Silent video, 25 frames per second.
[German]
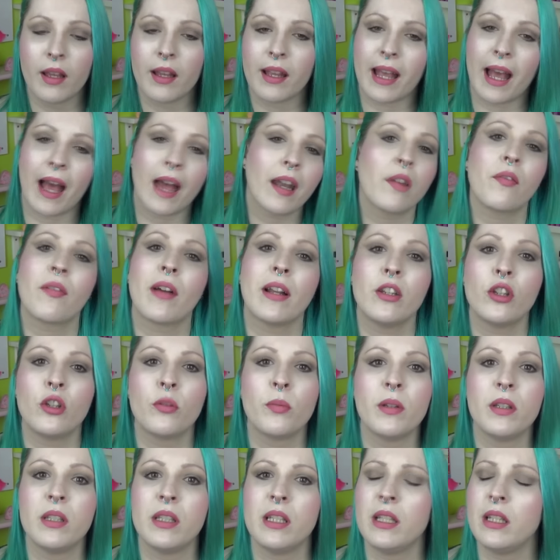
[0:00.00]
Gerade weil ich
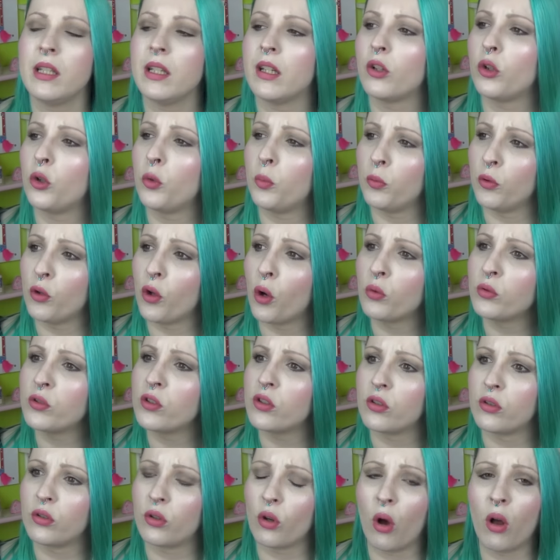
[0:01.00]
über die
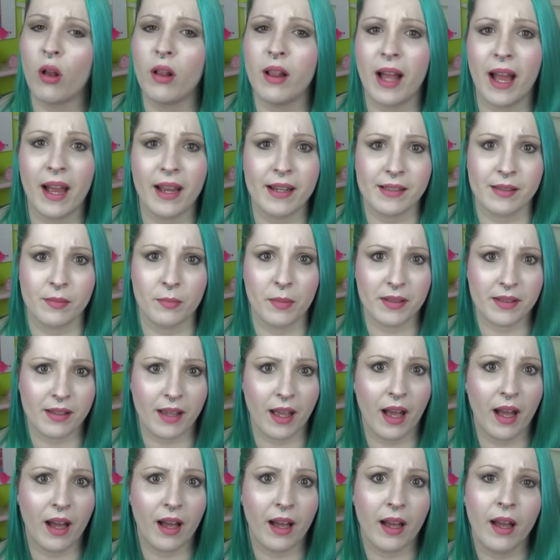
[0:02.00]
Hypnose Doll Eyes
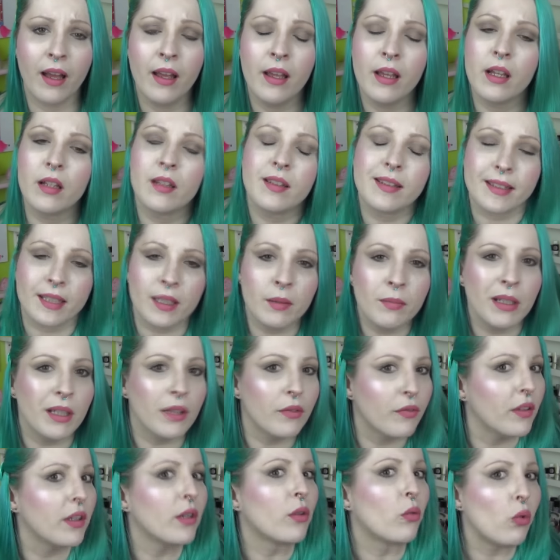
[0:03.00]
Mascara ziemlich
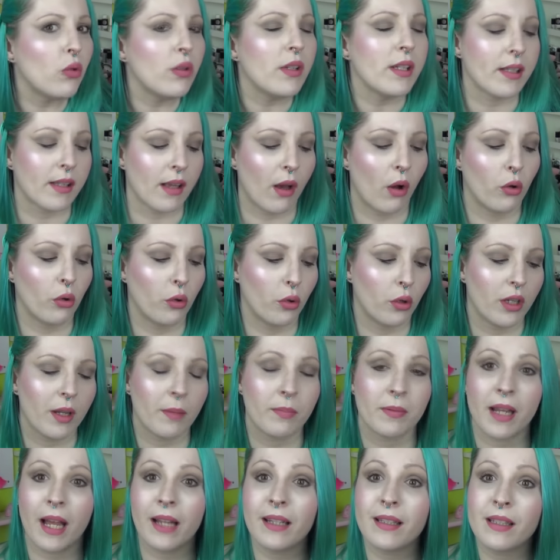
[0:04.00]
viel Gutes auch gehört
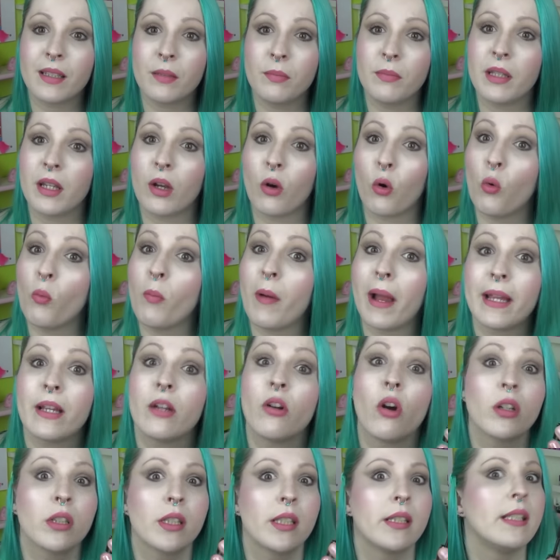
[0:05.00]
habe, dachte ich mir, oh mein
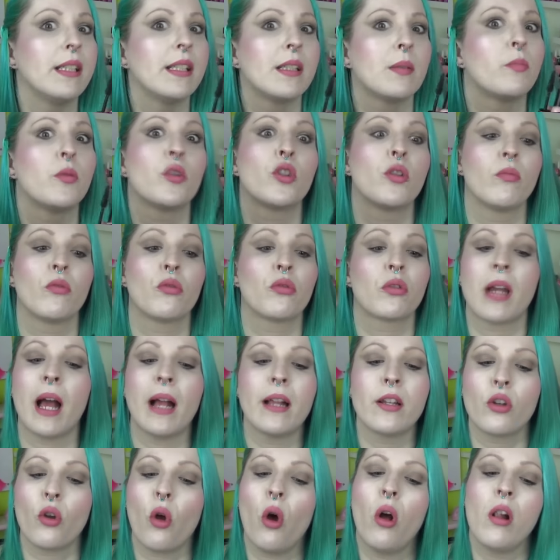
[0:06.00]
Gott, die ist bestimmt
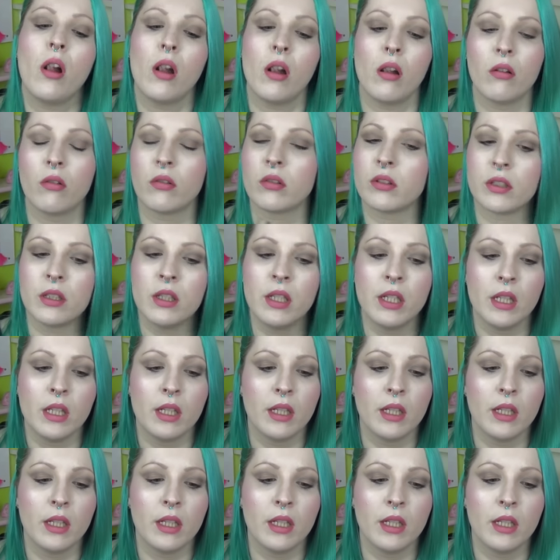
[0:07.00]
total toll und